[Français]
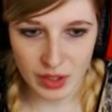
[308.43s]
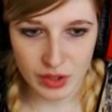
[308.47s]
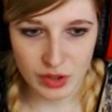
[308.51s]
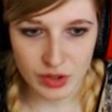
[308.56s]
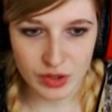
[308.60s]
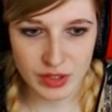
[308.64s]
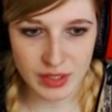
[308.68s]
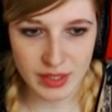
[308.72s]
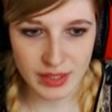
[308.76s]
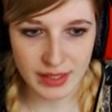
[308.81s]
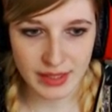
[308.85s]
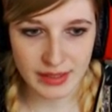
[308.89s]
Je
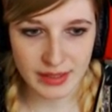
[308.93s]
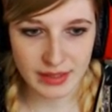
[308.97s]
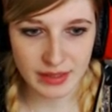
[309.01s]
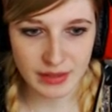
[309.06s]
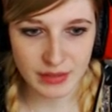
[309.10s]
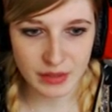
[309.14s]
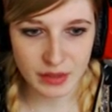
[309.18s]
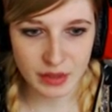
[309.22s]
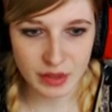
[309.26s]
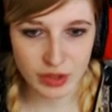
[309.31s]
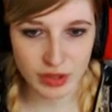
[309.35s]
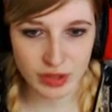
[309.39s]
sais que la dernière
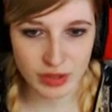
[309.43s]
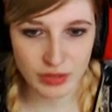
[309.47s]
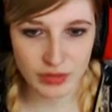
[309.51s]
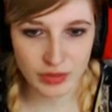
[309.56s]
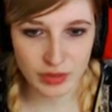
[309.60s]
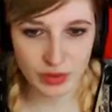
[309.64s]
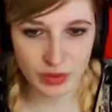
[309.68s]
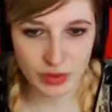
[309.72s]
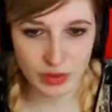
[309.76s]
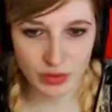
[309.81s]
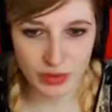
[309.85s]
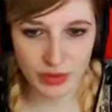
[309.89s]
fois, j'en avais
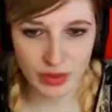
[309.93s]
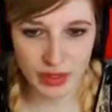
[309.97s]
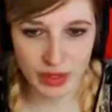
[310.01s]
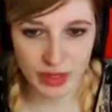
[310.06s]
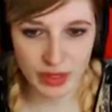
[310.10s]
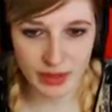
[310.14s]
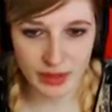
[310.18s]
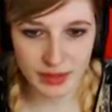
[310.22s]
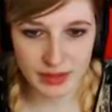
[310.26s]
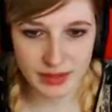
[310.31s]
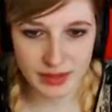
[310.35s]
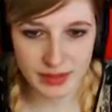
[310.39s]
trouvé
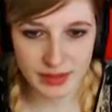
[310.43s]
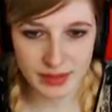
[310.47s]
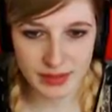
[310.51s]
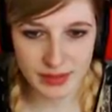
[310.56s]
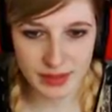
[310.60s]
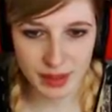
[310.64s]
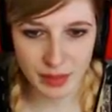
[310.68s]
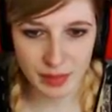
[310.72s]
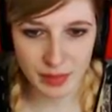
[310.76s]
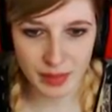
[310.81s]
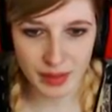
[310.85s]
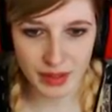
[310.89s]
un et c'était
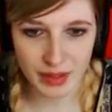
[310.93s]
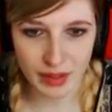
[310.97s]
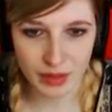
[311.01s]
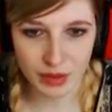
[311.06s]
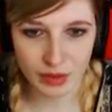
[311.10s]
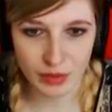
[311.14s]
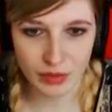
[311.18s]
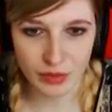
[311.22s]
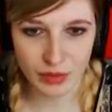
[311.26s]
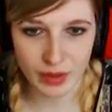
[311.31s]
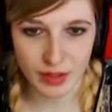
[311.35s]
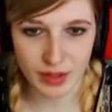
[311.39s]
sympa. Alors
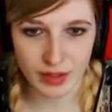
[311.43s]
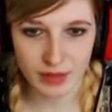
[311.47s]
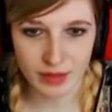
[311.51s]
le voilà.